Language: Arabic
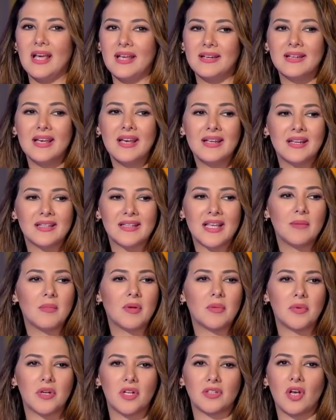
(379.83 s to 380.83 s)
ان احنا
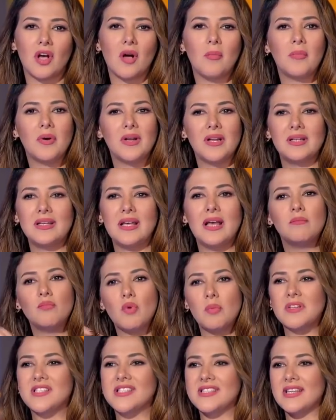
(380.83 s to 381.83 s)
دايما بنتقبل يا
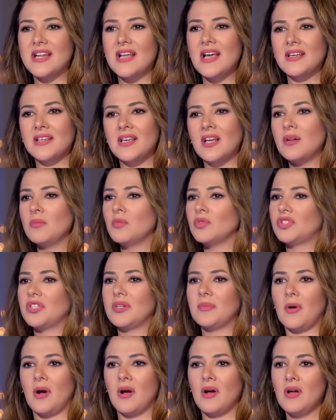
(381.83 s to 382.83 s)
الممثله يا
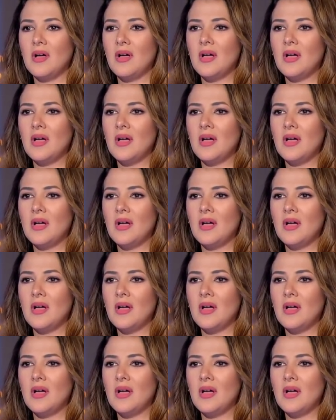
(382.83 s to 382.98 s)
المطربه